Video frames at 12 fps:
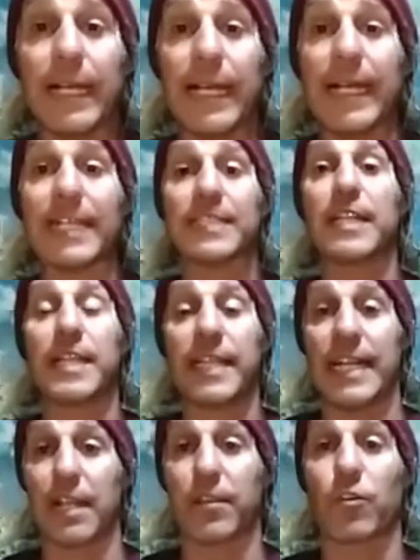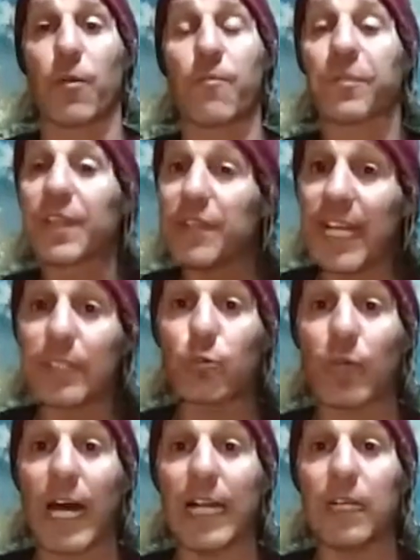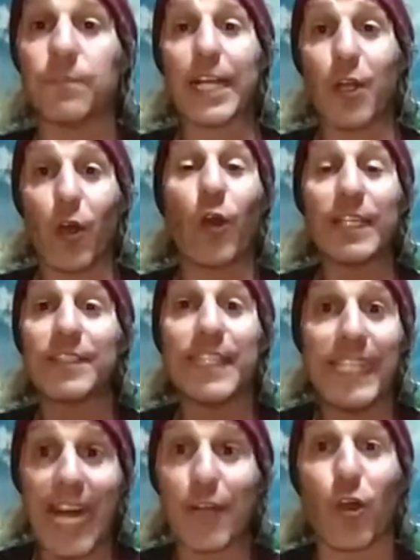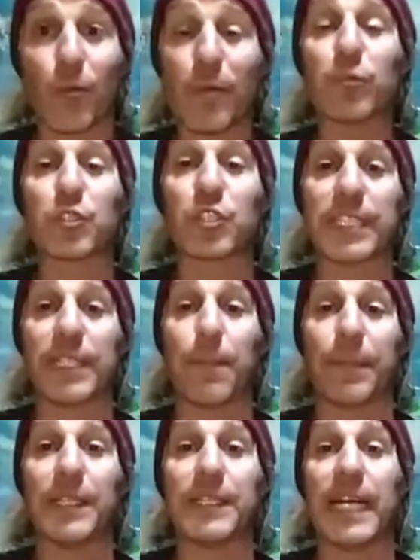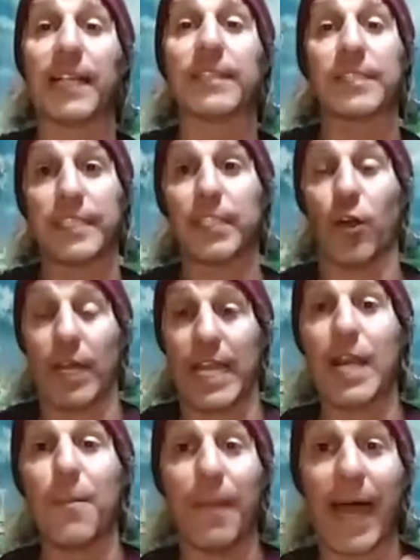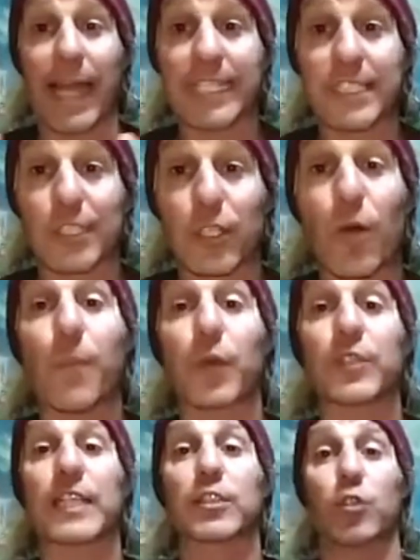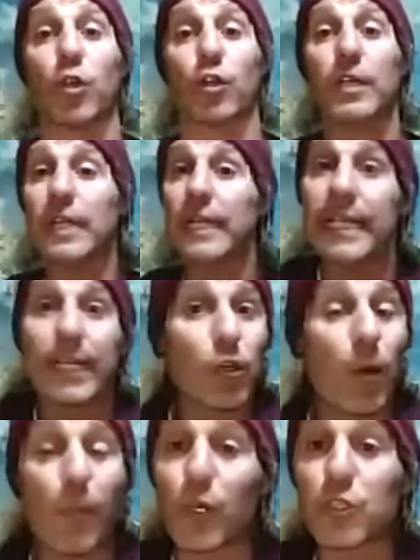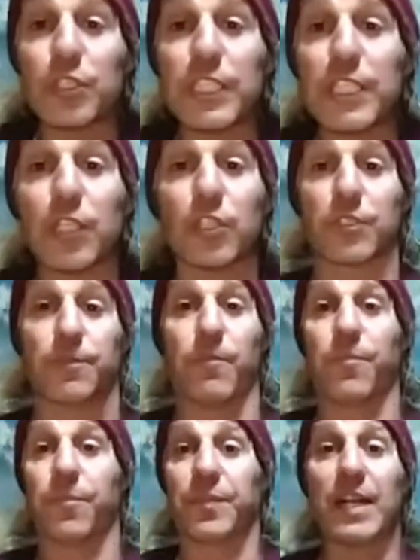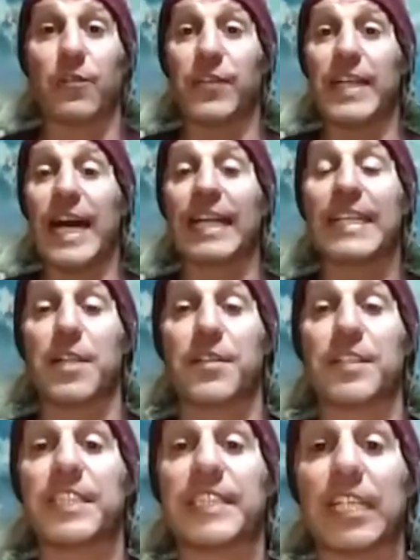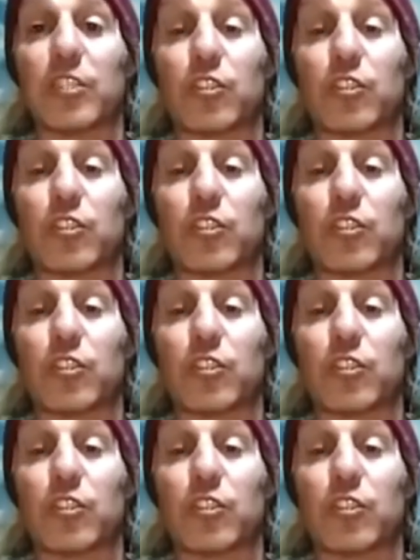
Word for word: ese liderazgo natural, que no el tirano como muchos quieren pintar, sino el maestro protector, como los niños al final que necesitan